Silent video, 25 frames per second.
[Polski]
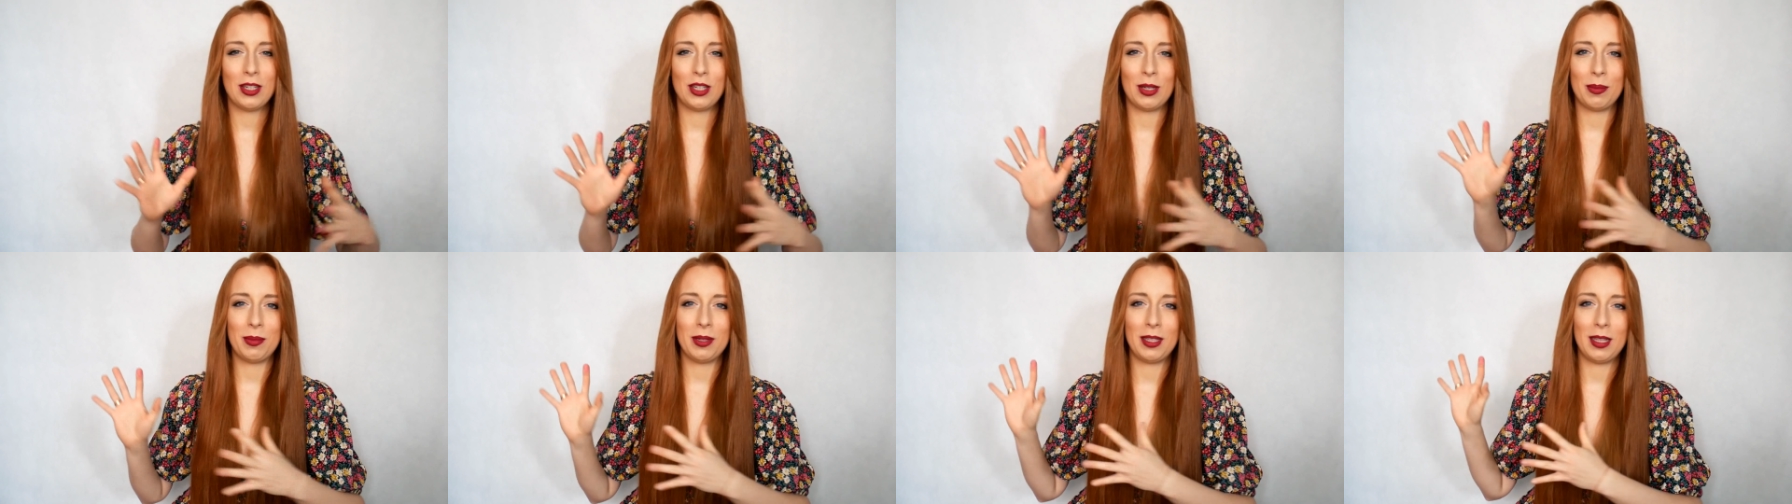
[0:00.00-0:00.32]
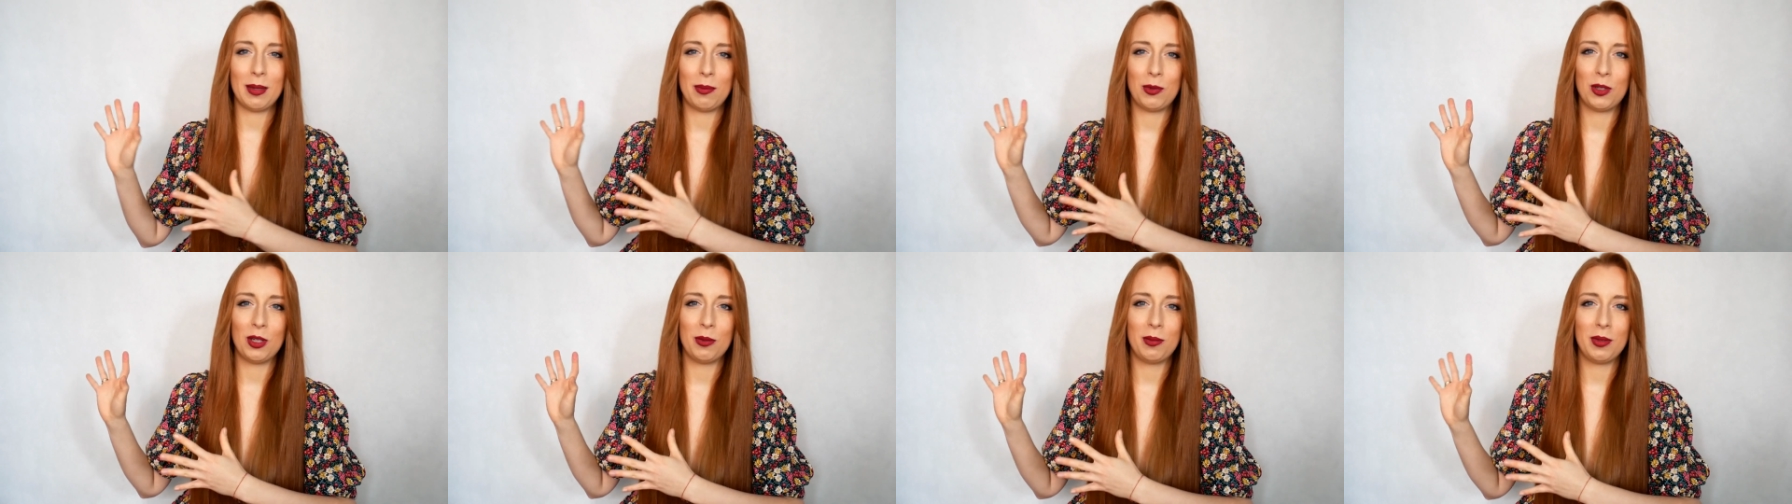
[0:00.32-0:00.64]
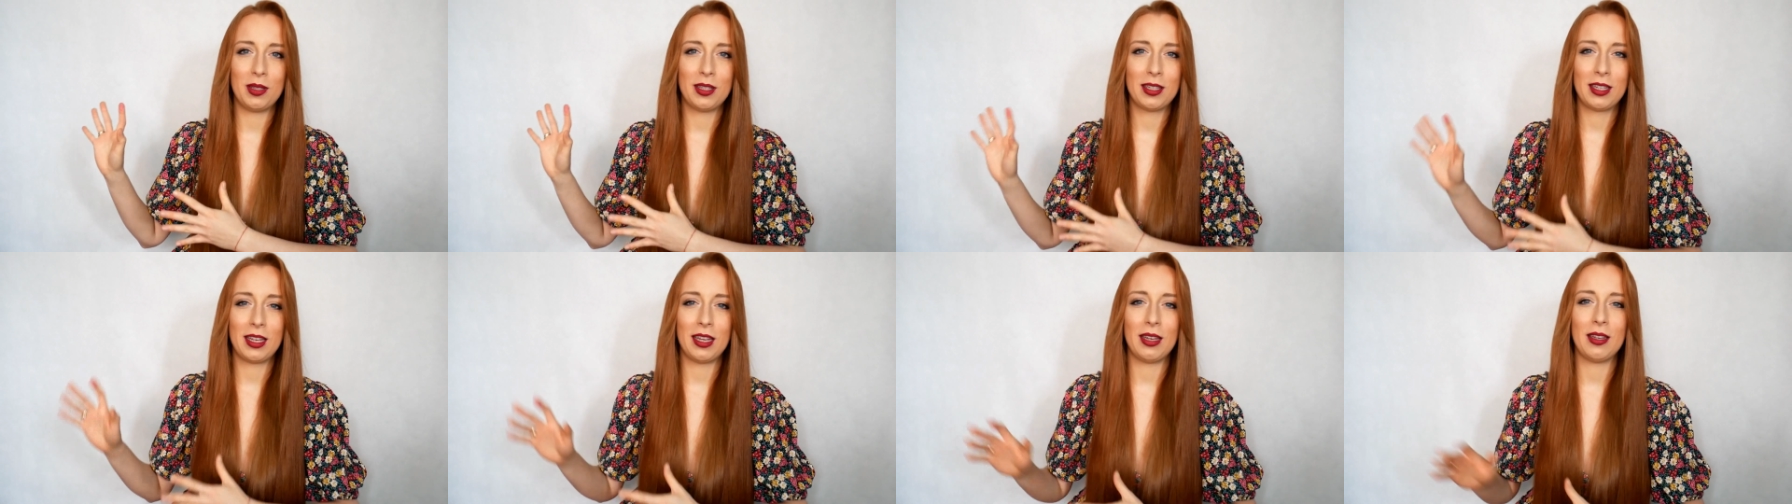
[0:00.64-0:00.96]
żeby te
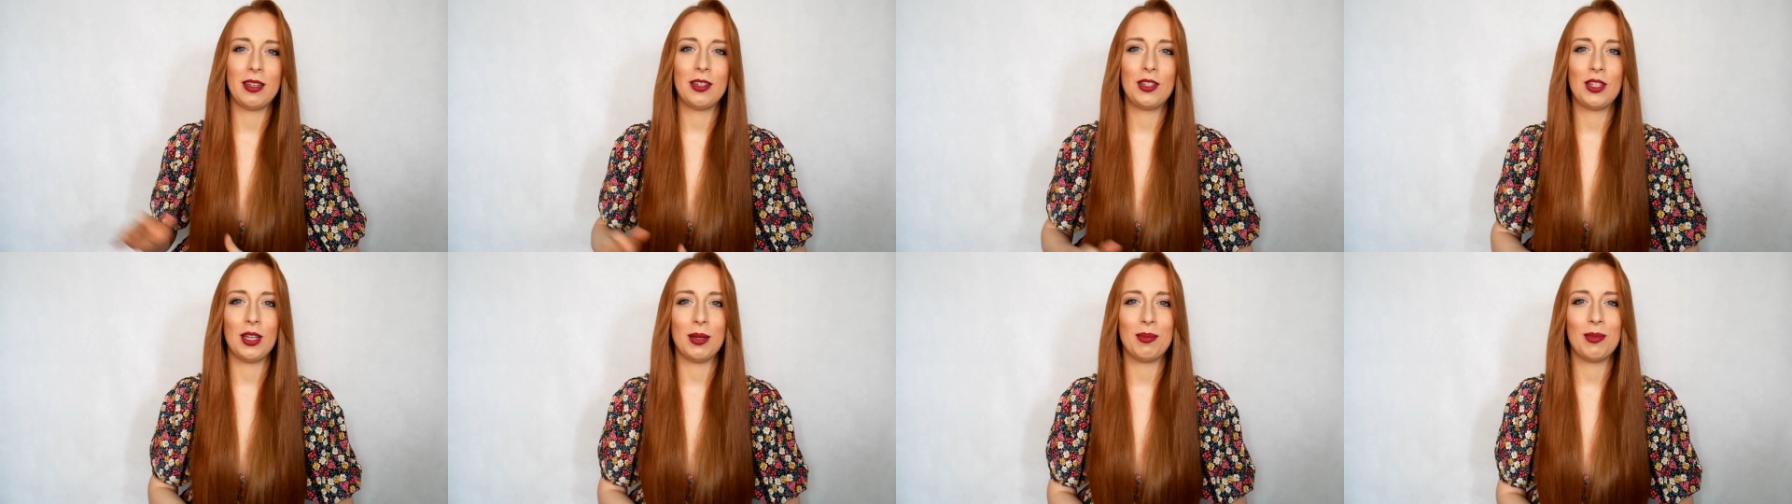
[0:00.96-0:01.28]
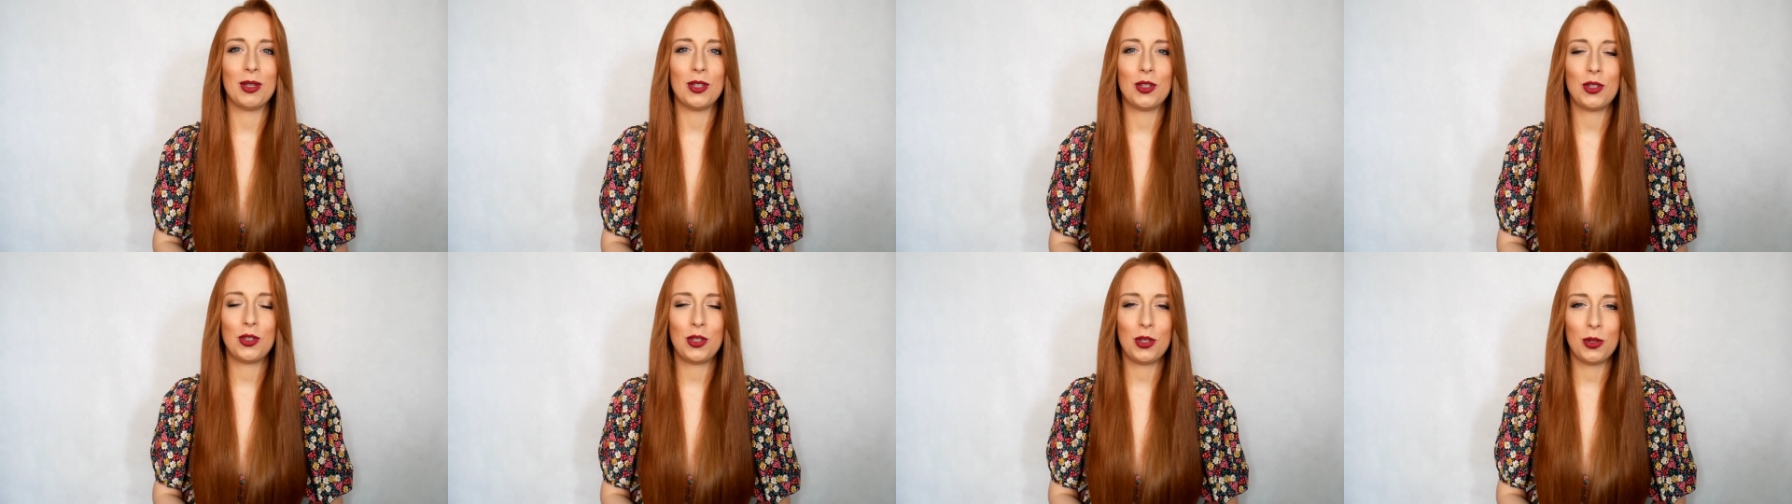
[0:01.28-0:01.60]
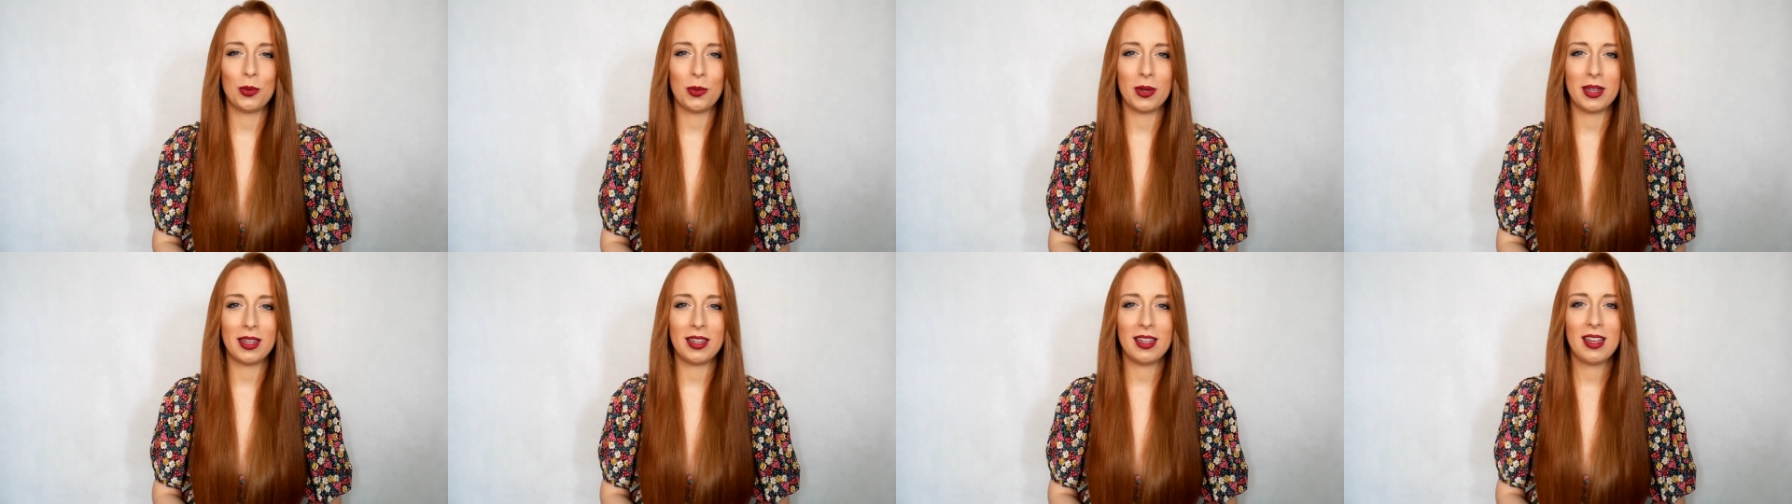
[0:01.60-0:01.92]
przebitki się
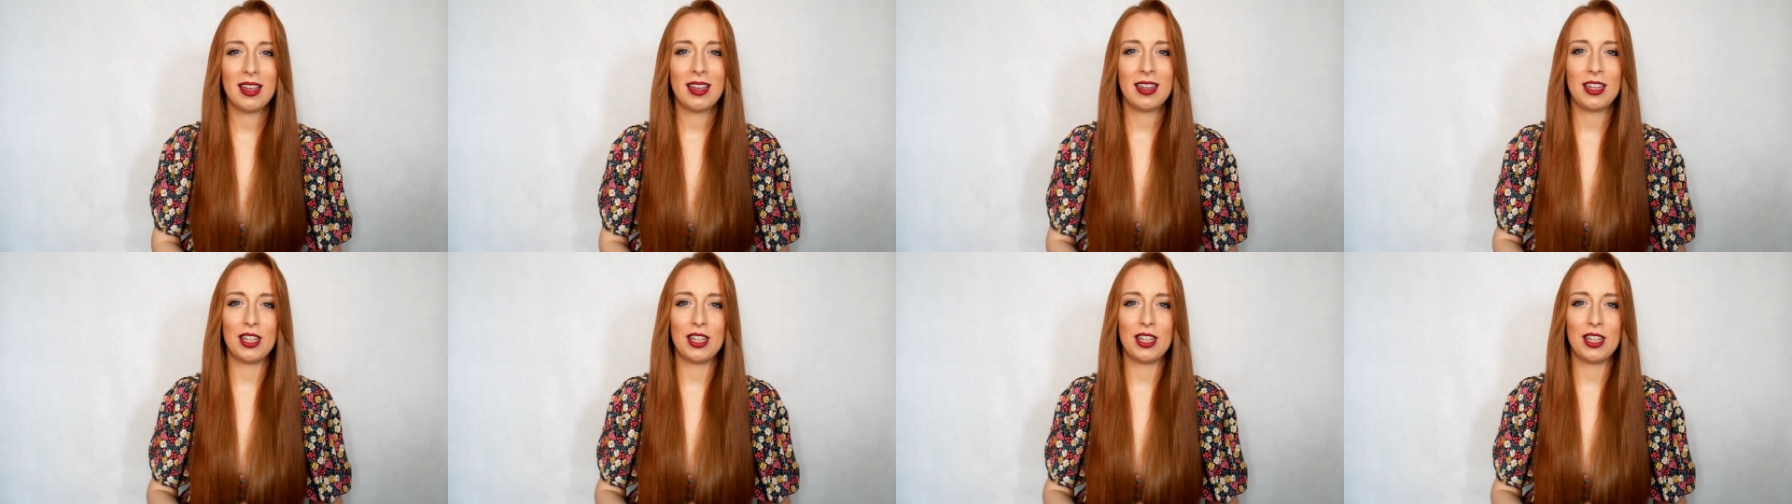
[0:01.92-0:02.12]
mieściły